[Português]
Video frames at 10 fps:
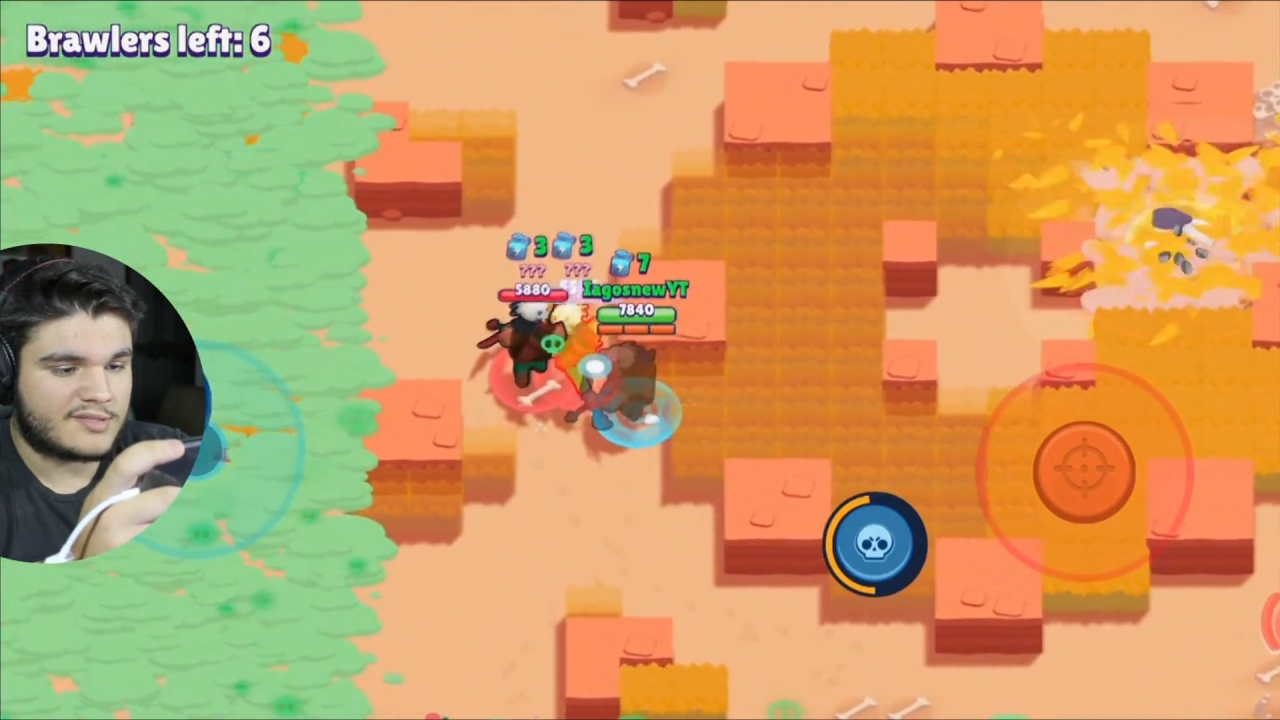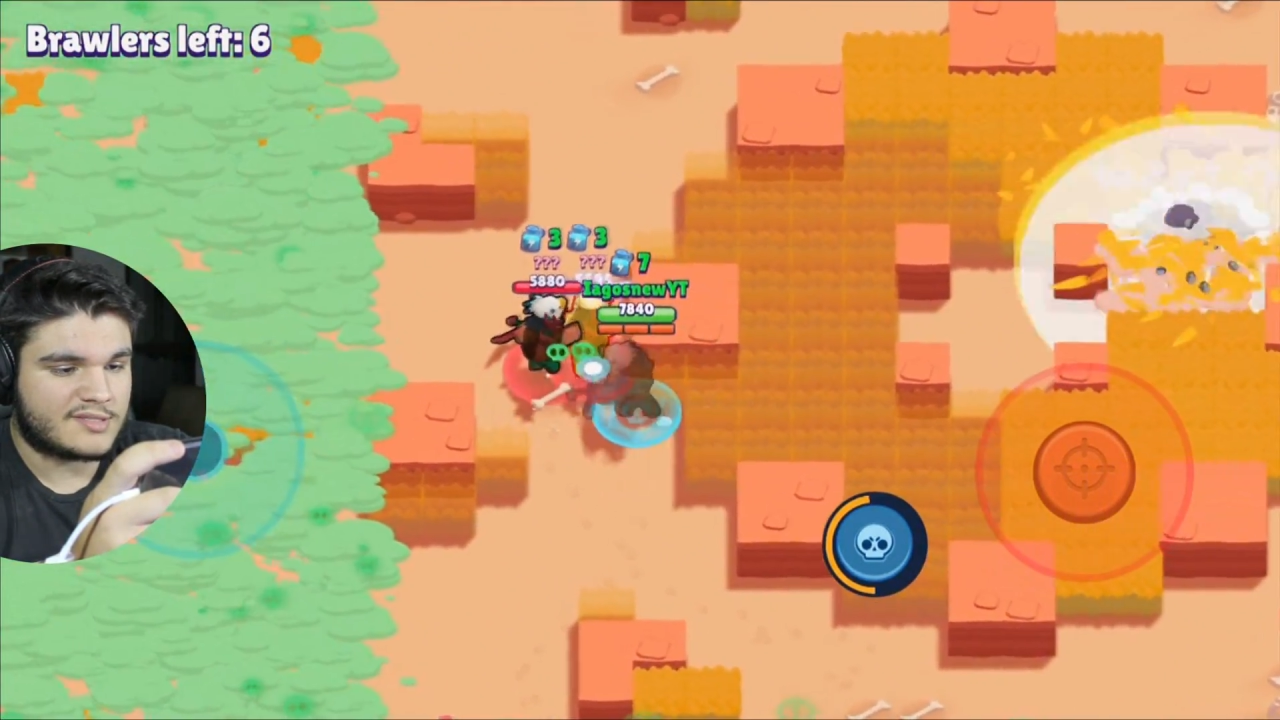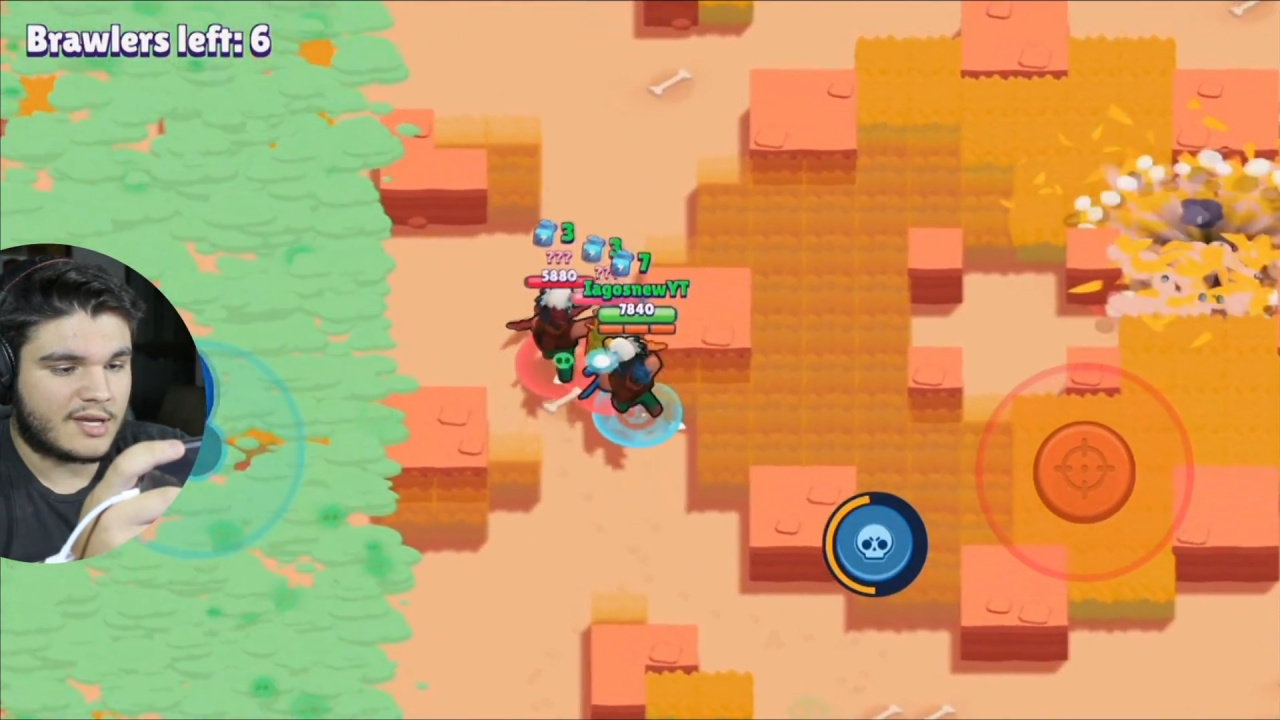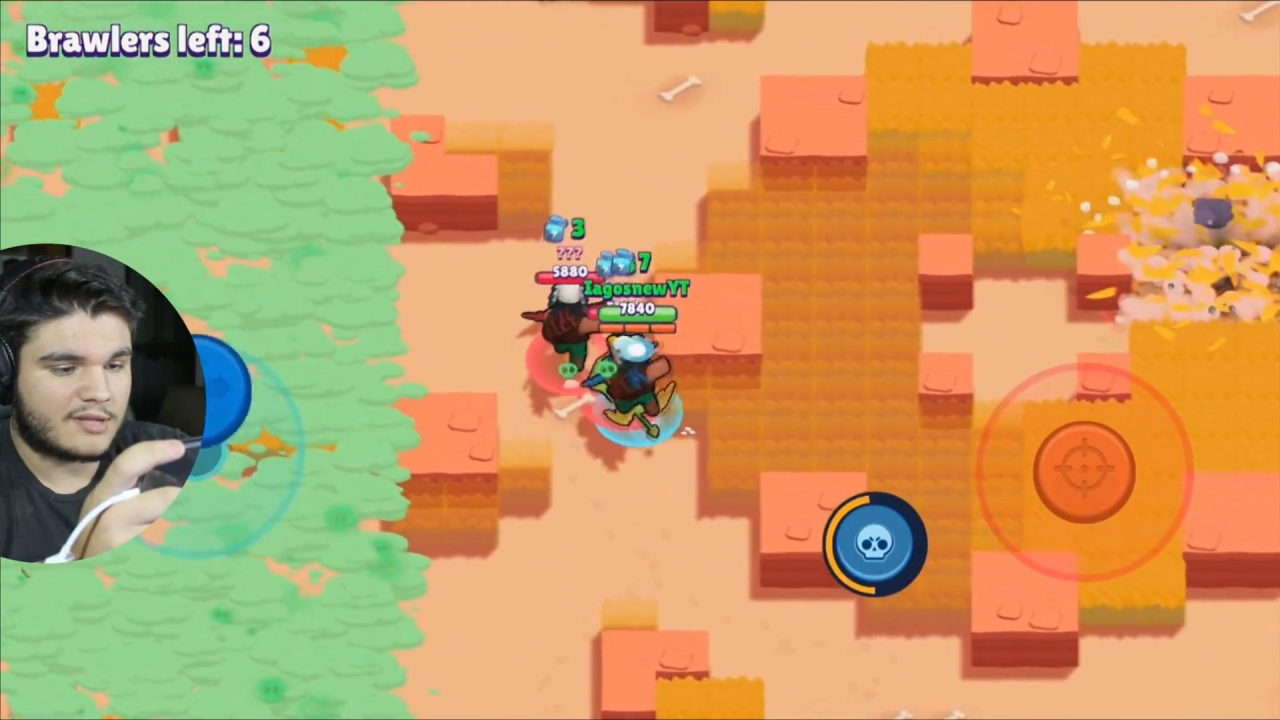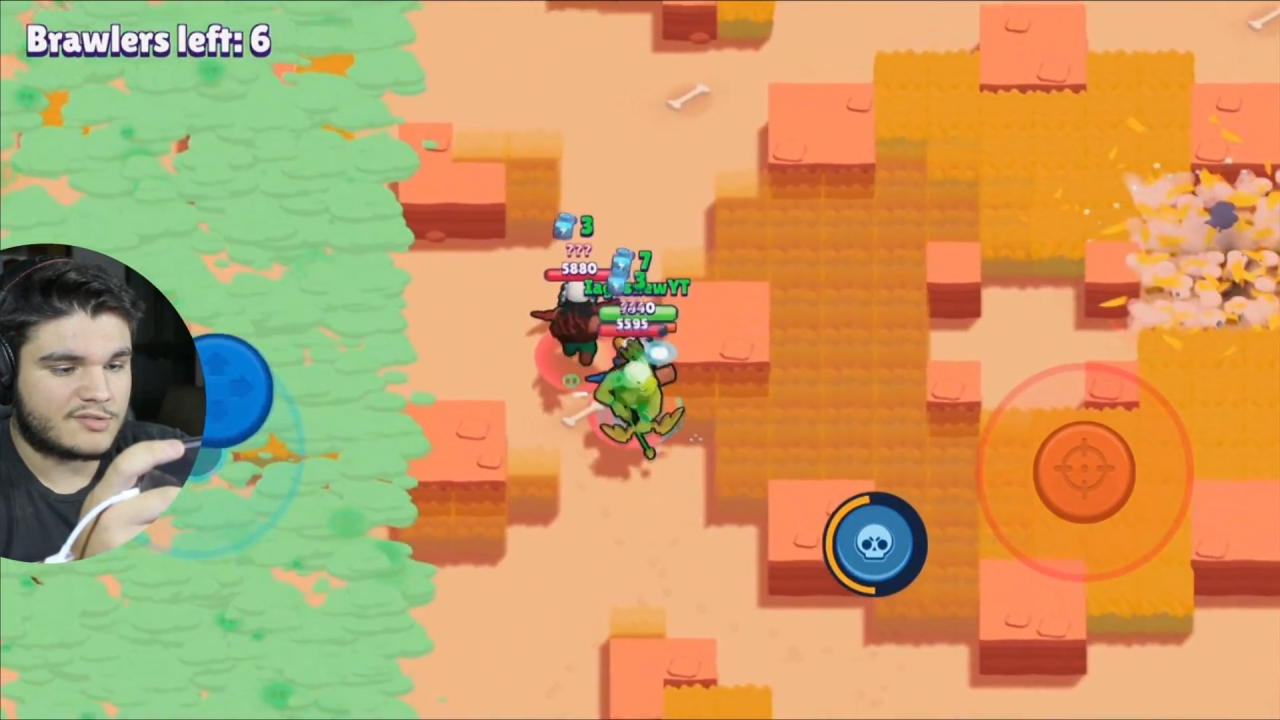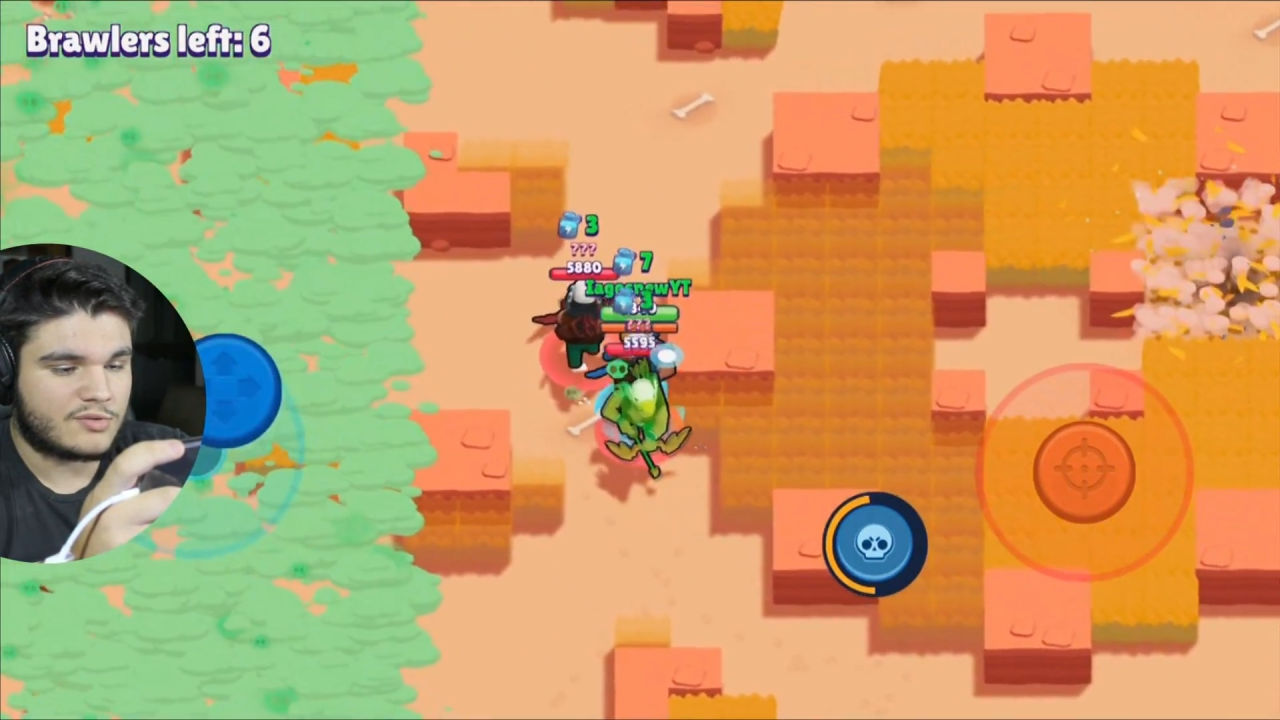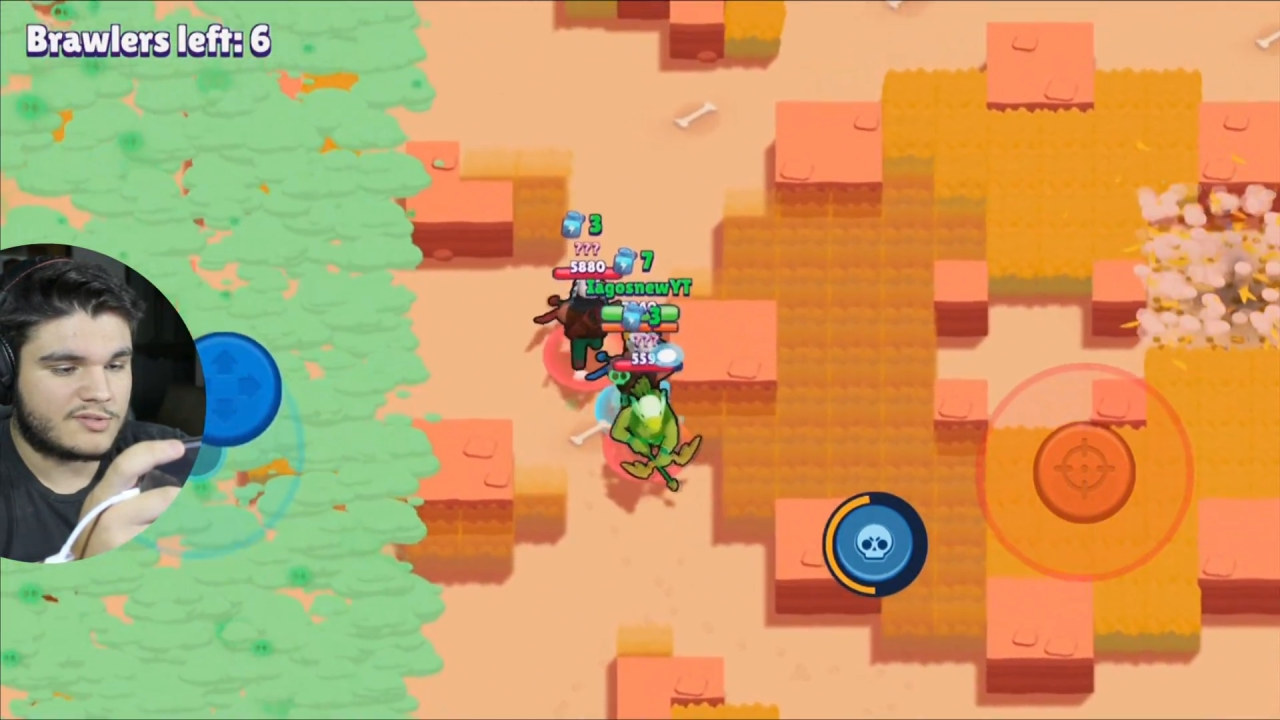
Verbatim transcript: esses caras